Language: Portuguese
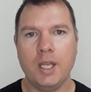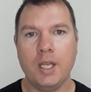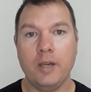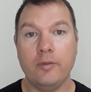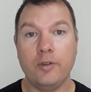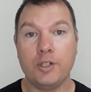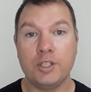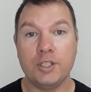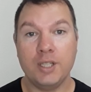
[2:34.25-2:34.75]
eu
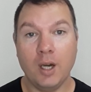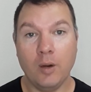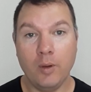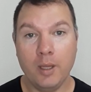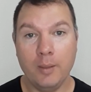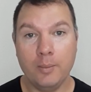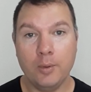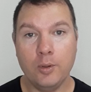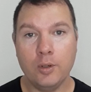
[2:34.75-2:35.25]
vou te dar um
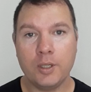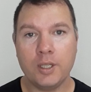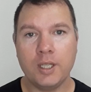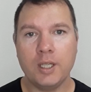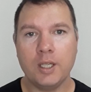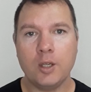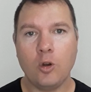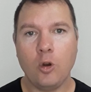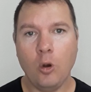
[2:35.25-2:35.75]
e-book
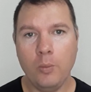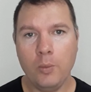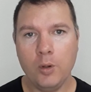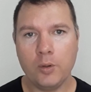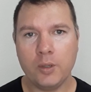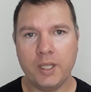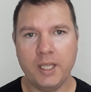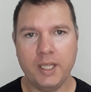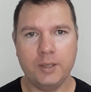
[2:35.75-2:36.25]
com
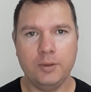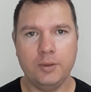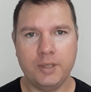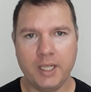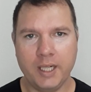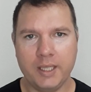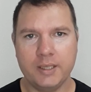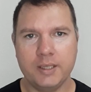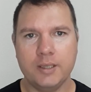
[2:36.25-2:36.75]
meu guia do
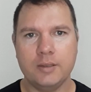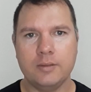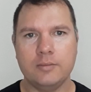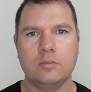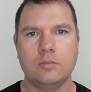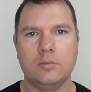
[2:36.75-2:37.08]
trader.